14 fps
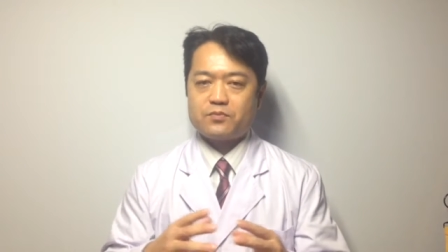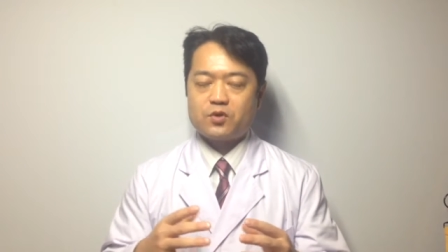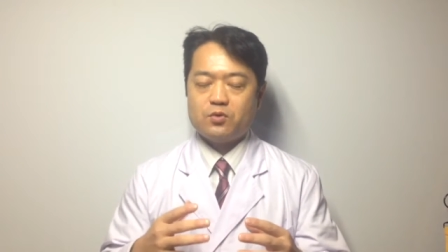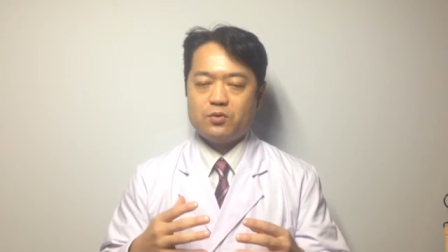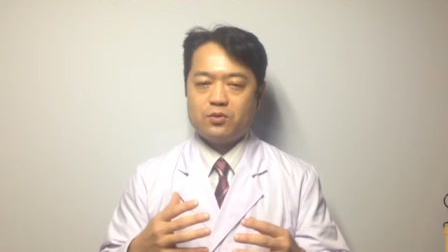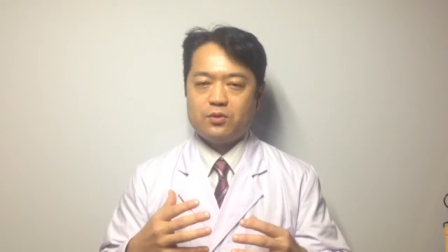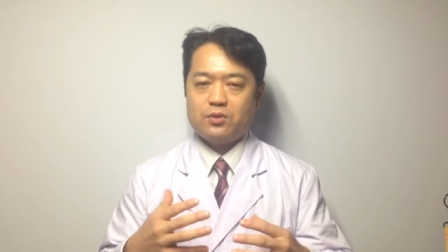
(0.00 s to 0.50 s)

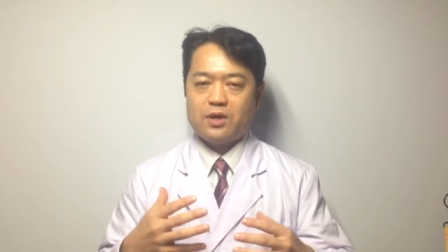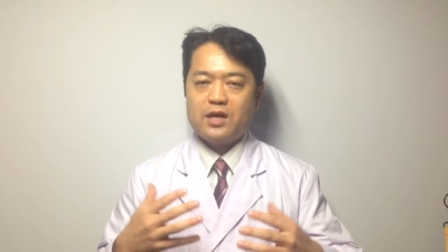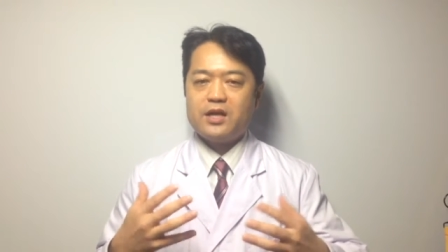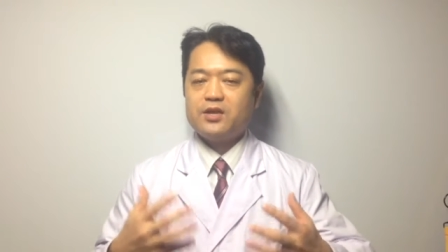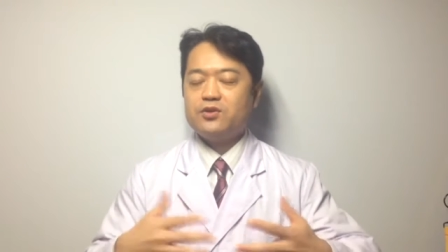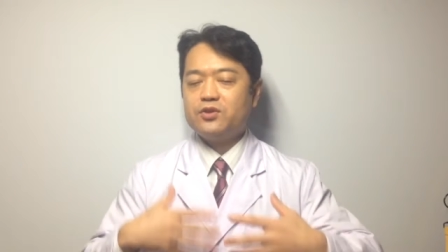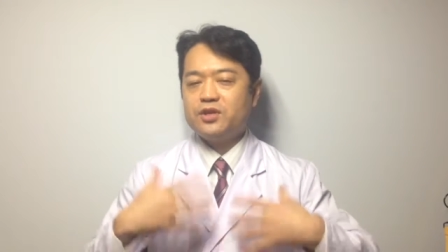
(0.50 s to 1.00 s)
こう、
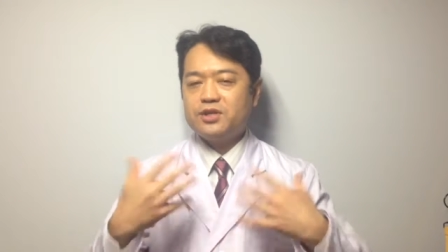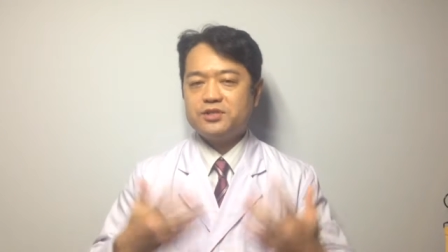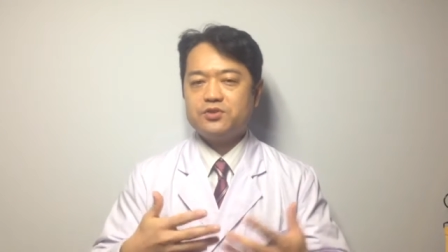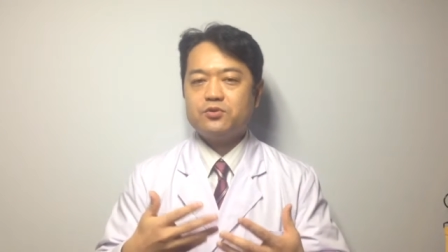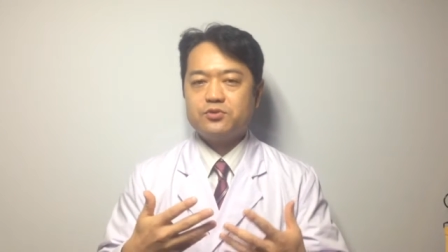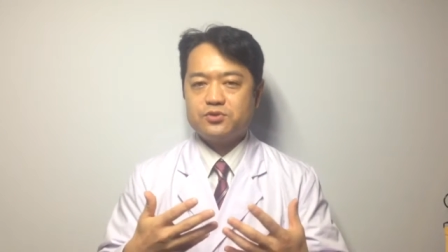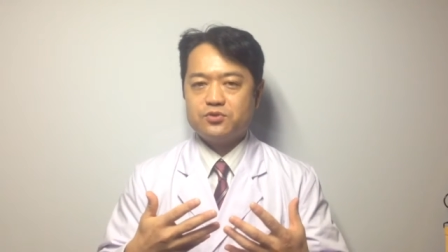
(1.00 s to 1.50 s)
アレルギー
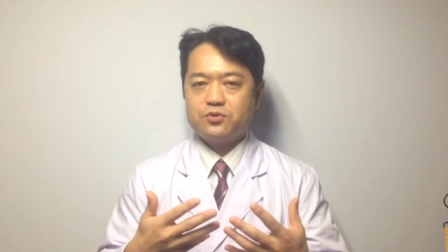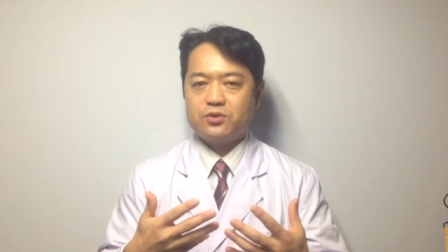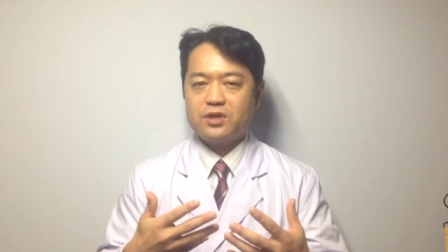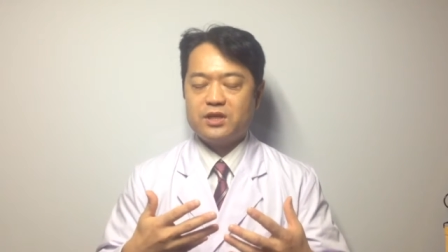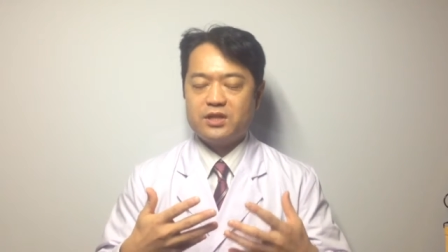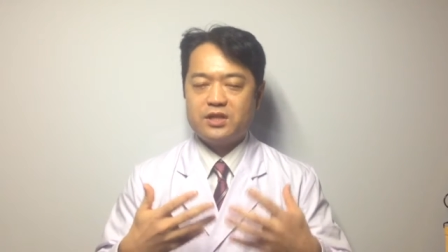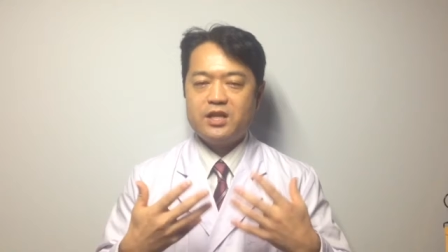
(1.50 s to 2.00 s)
症状
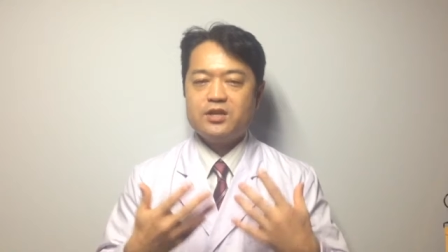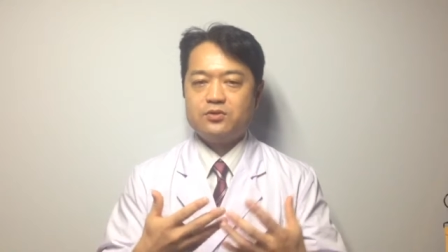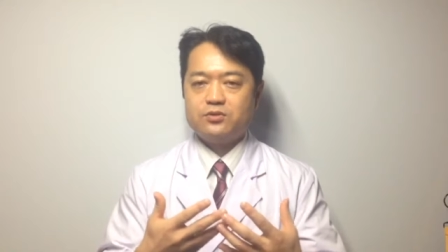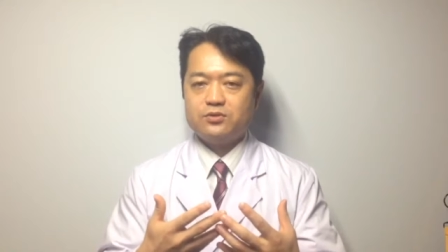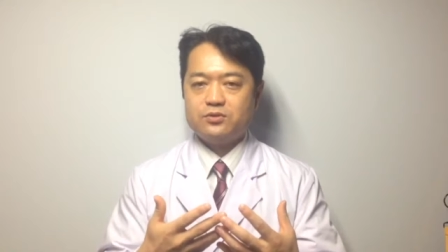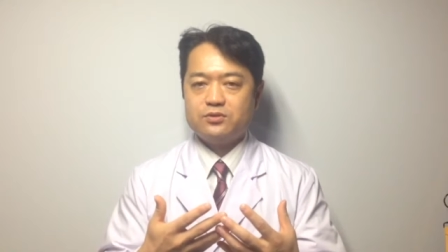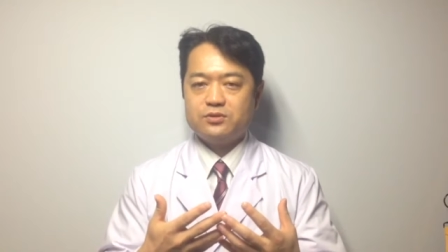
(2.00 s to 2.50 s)
が出
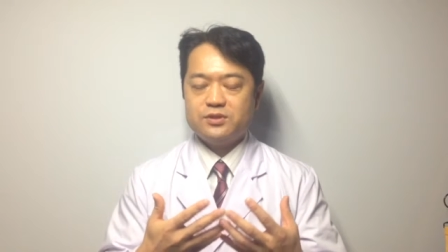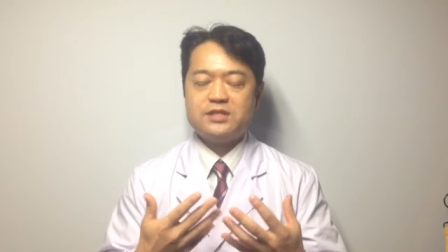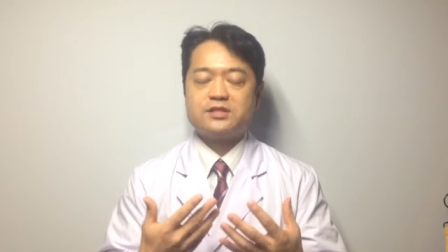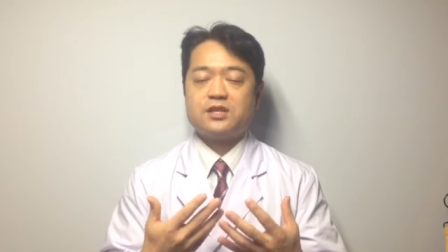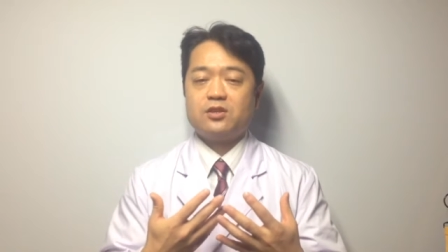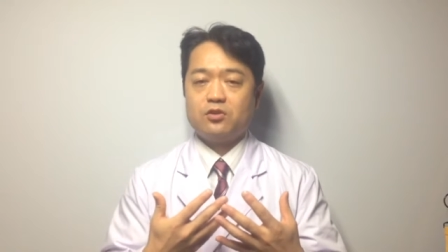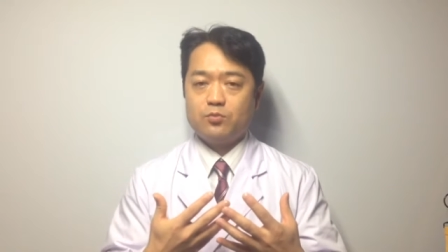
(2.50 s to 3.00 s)
るんで
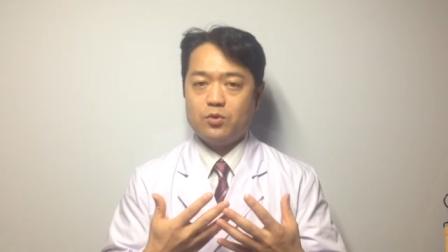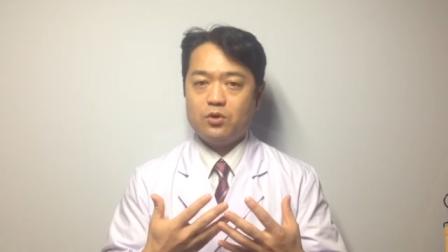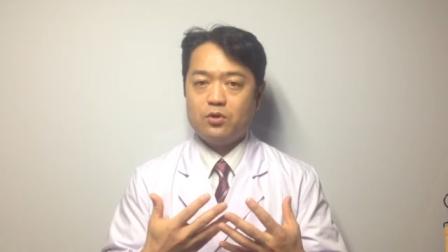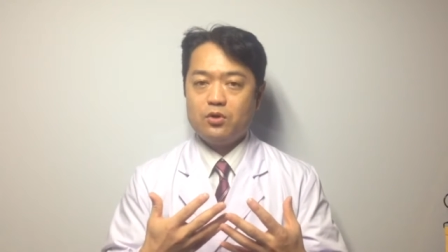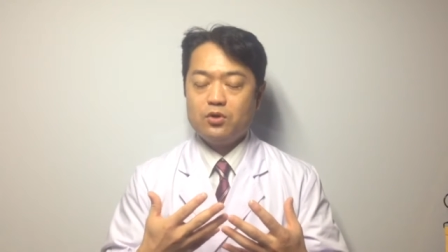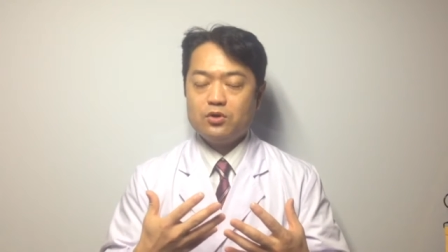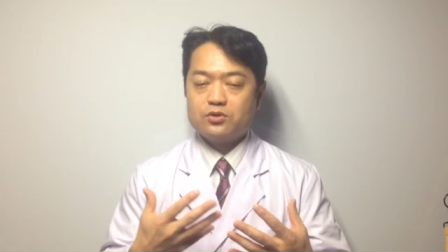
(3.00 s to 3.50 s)
すけど
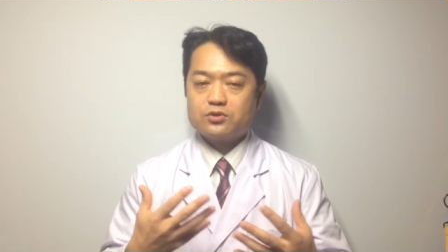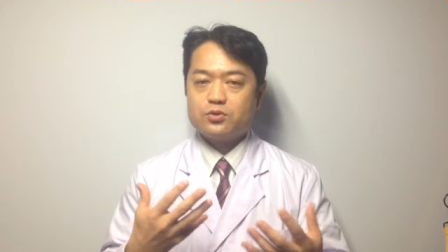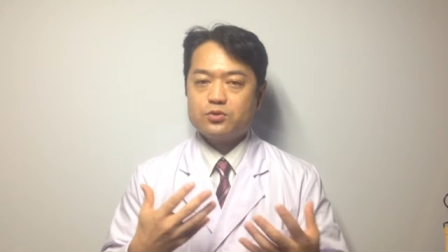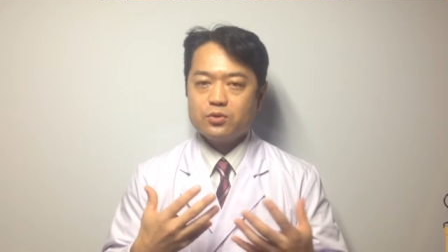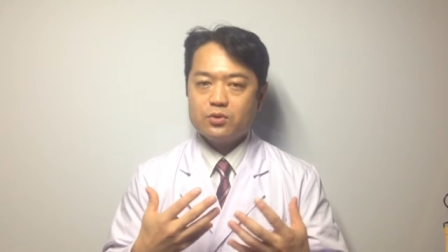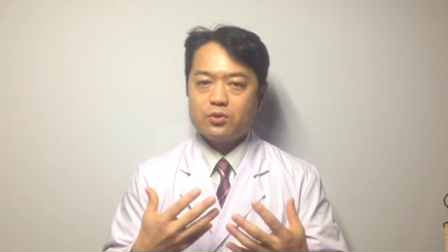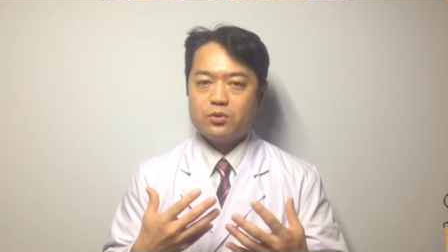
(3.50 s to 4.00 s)
も、
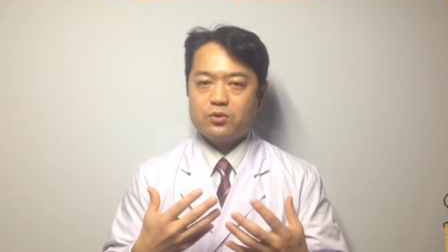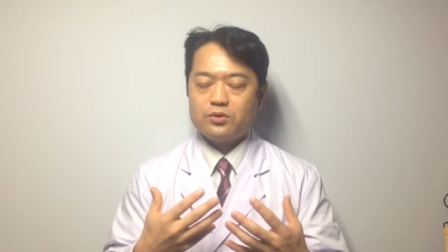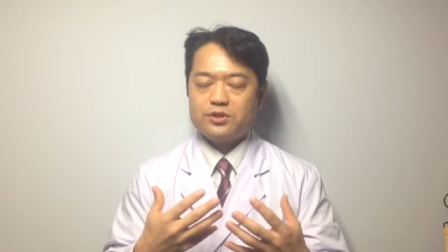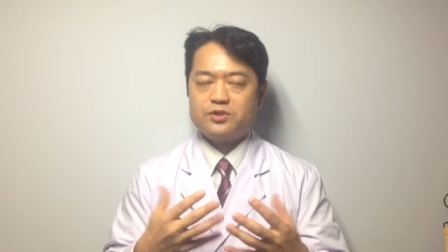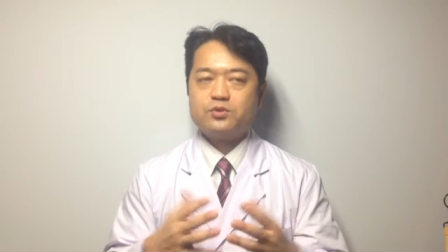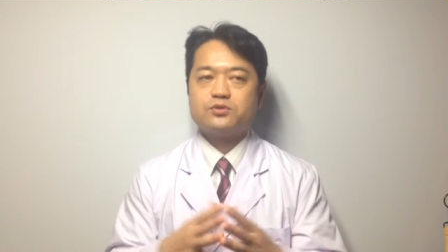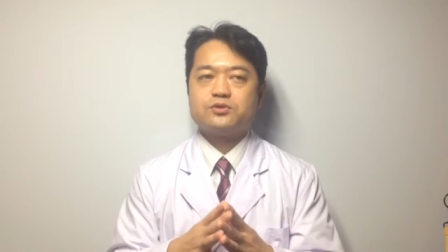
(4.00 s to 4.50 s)
その
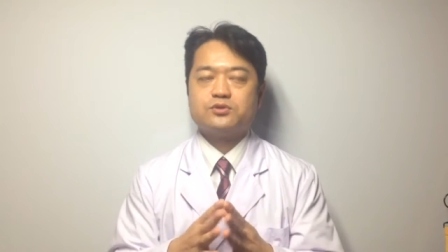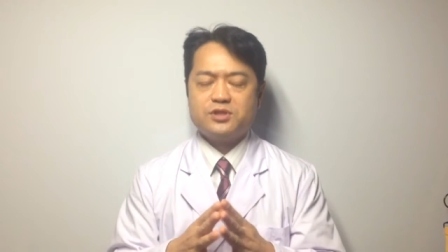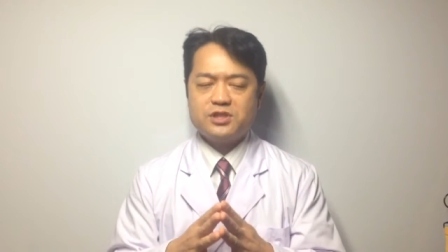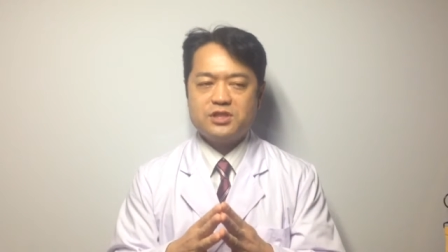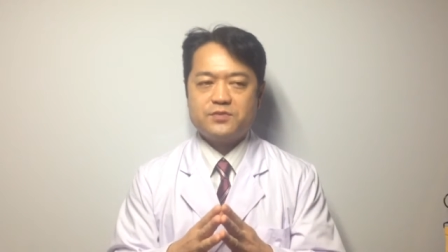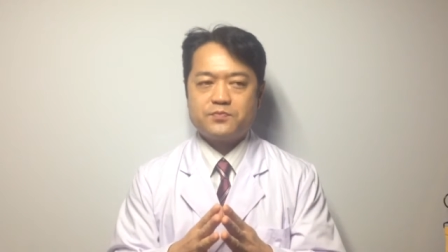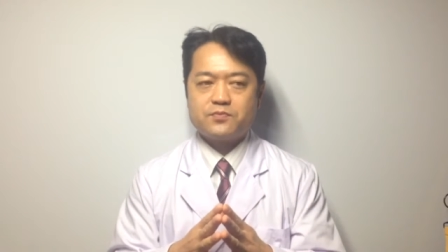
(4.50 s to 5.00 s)
一つ
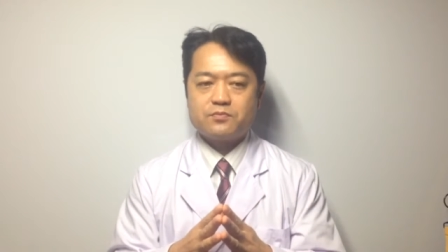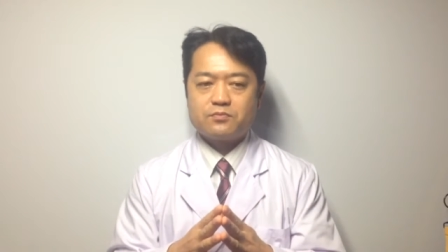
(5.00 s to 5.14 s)
に、